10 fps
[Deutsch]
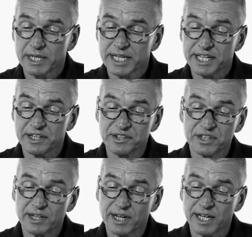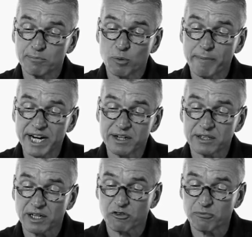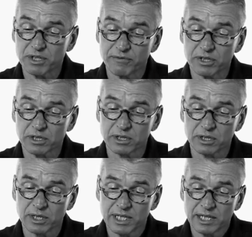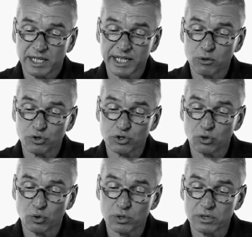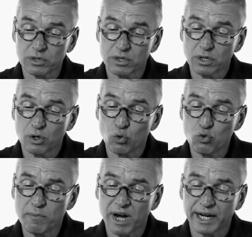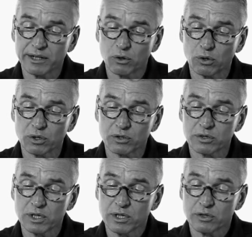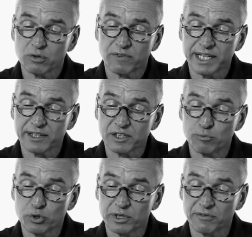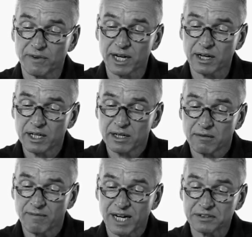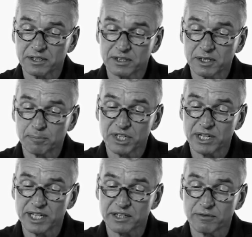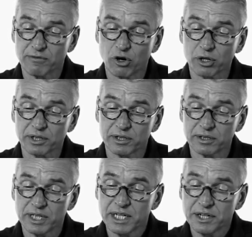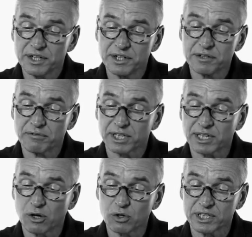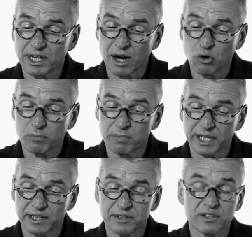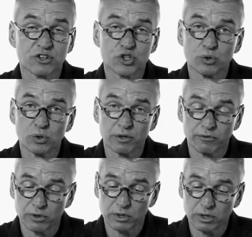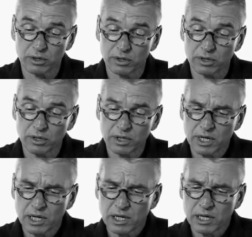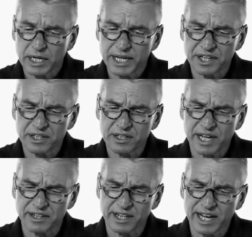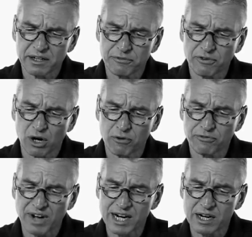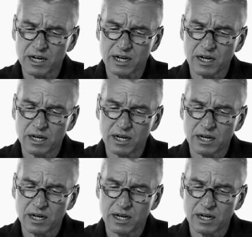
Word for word: Ich ließ ihn einen Moment auf mich wirken, regungslos, unbeeindruckt, soweit das möglich war, wartete mit den ersten Worten, die diesen vertraulichen Augenblick zerstören würden. Ich hätte gerne Frau Frank.